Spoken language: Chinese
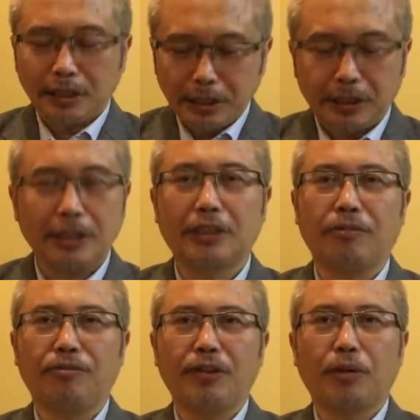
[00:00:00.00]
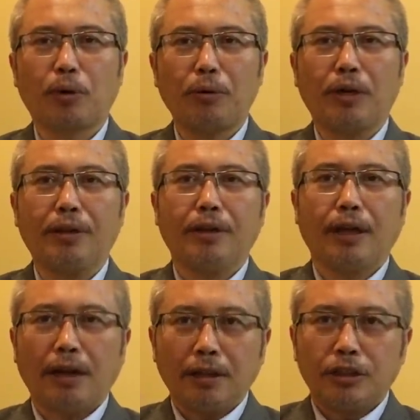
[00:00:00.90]
这些省份的官员
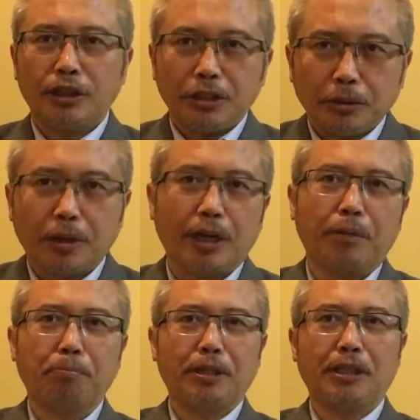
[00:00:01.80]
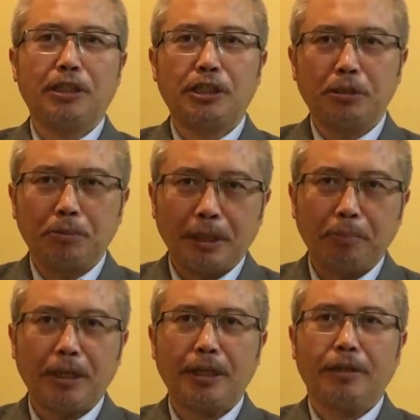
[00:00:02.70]
极有可能不听习近平的
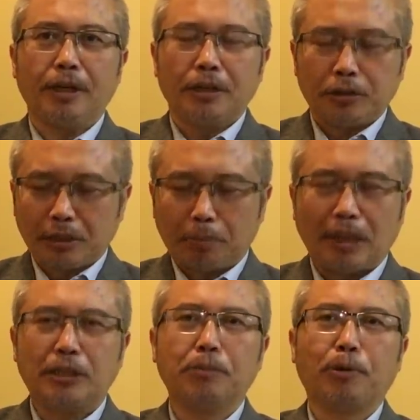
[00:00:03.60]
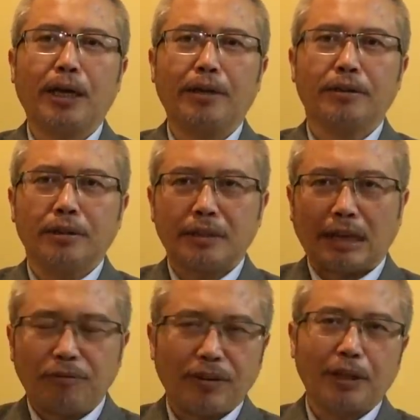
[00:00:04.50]
命令，就像晚清末年
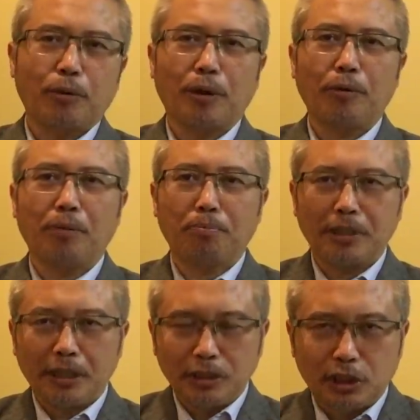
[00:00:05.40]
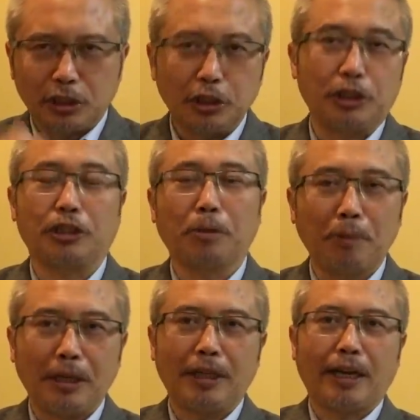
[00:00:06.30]
南方的官员不听慈禧的
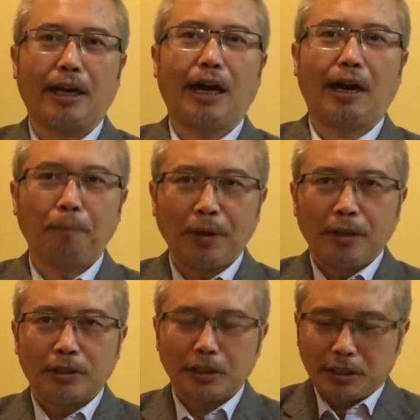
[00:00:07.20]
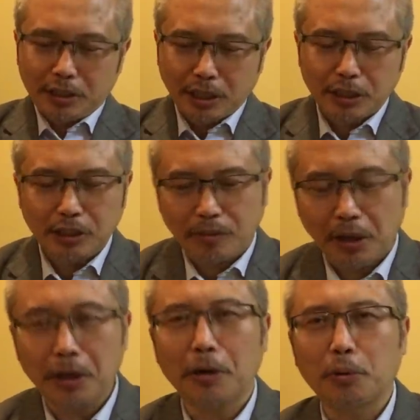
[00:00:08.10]
命令那样啊。慈禧向西
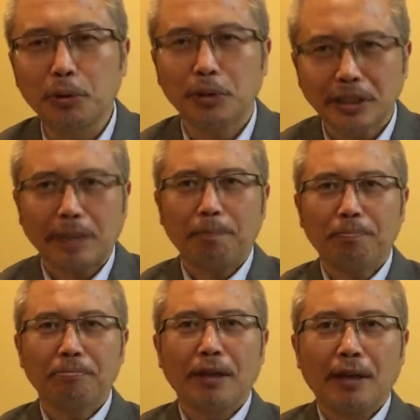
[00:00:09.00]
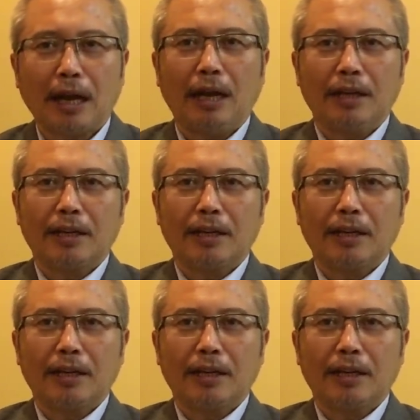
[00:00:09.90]
方各国宣战啊，